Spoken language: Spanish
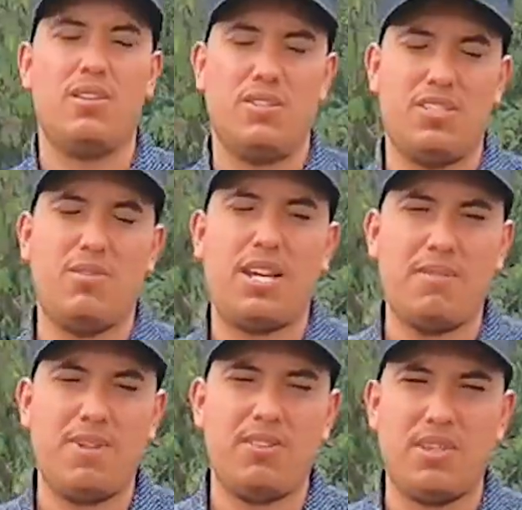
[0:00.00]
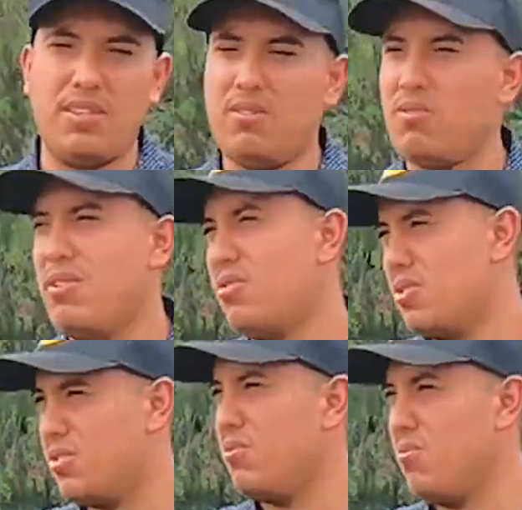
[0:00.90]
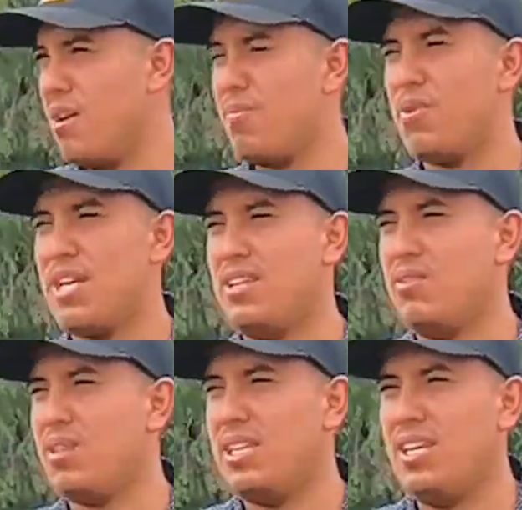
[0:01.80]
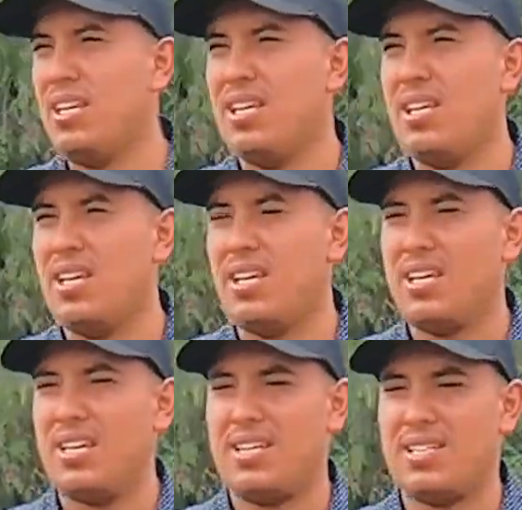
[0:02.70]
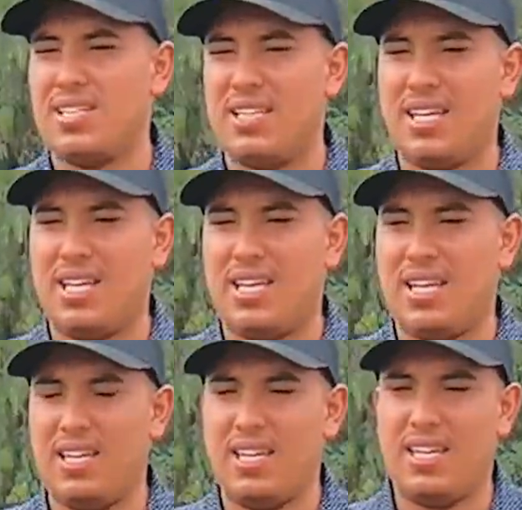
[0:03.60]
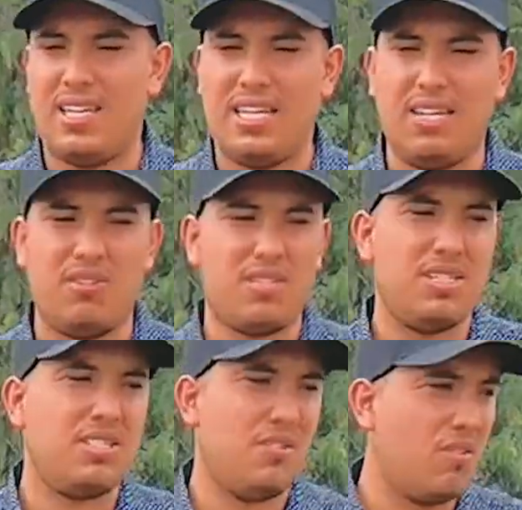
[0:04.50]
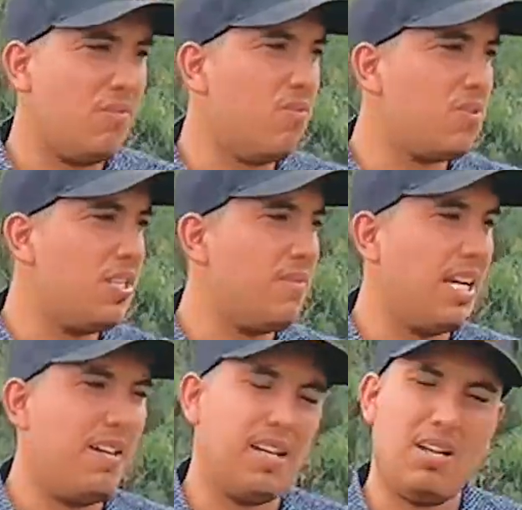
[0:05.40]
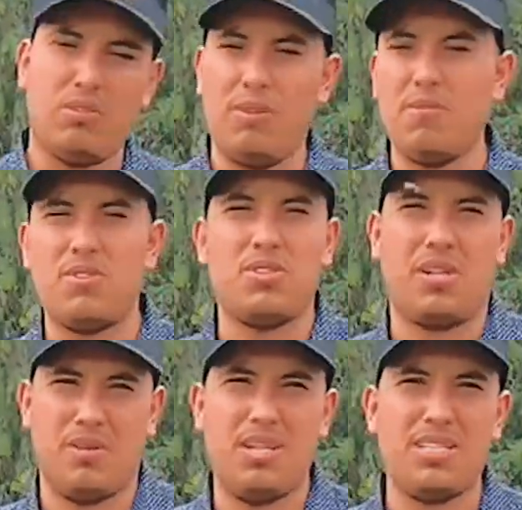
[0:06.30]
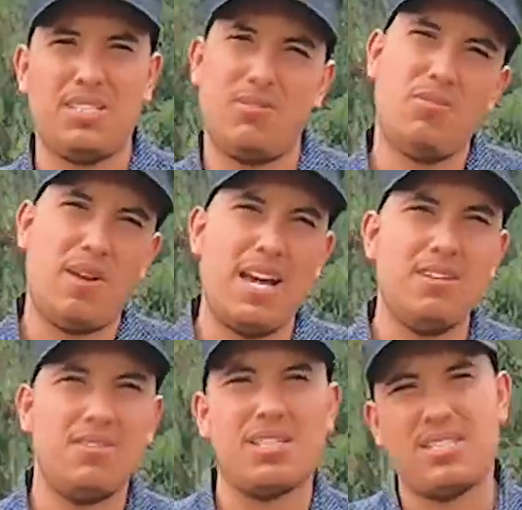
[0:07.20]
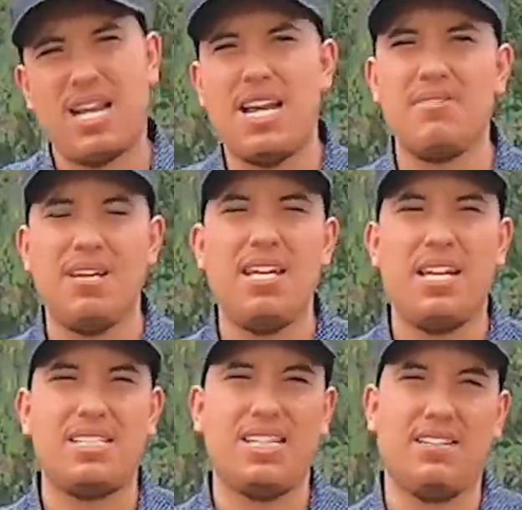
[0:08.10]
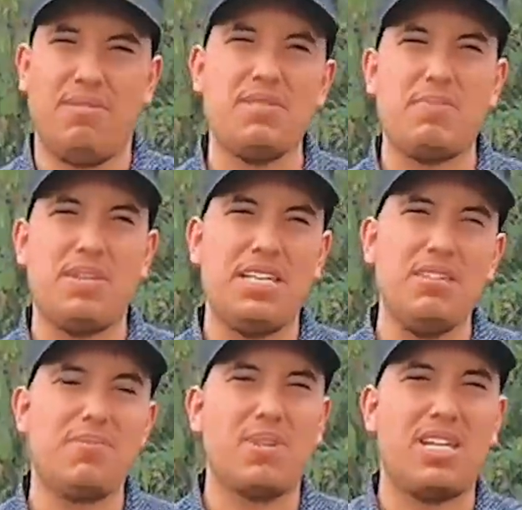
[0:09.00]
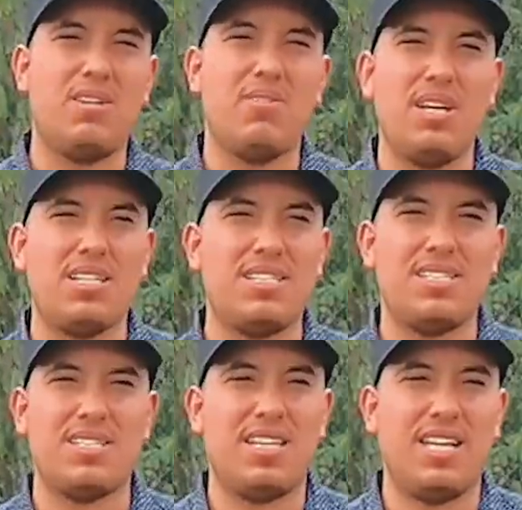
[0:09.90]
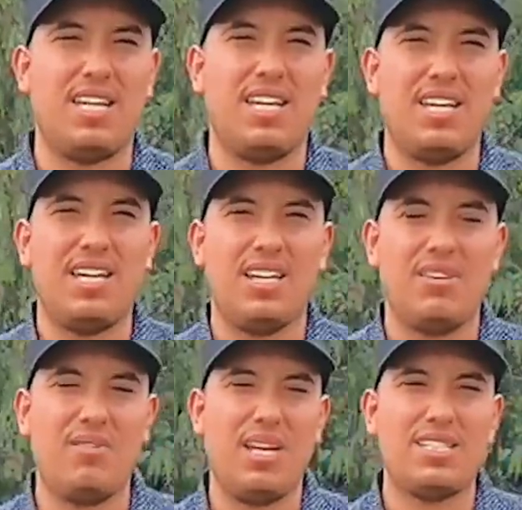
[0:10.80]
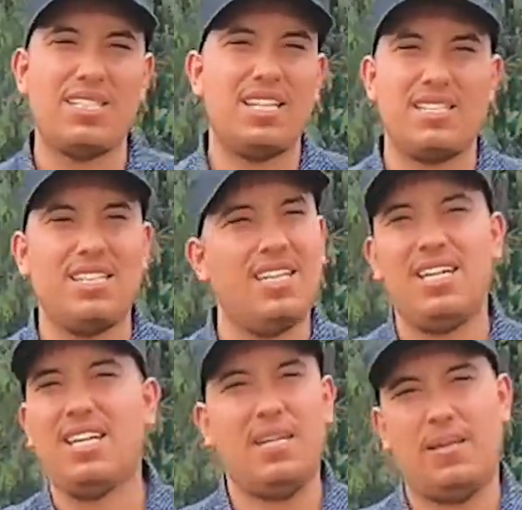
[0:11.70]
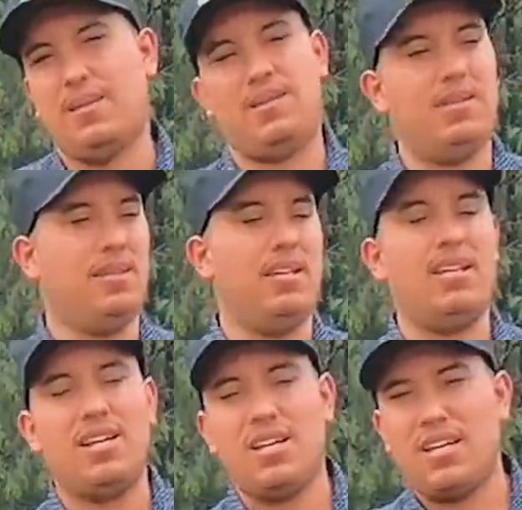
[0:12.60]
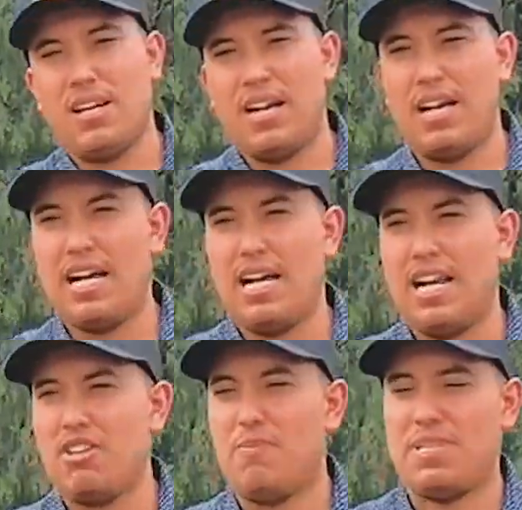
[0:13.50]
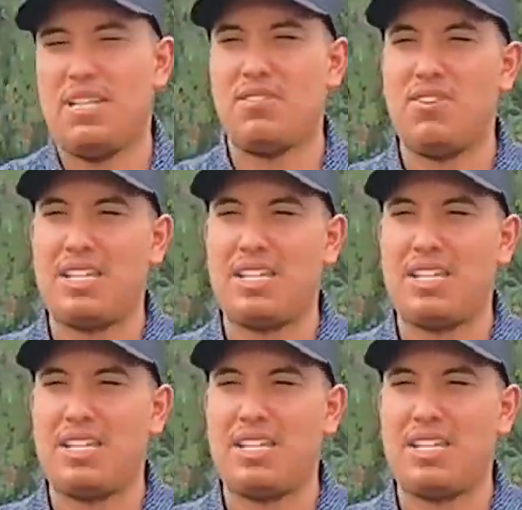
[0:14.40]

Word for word: el, señor Jaime ayudándonos, bueno, nos estuvo apoyando aquí este, y nos enseñó cómo se manejaba. Claro, tuvimos nuestros errores el segundo año, el tercer año, hasta que fuimos aprendiendo, porque no es, este, no es así. Ah, el año pasado se nos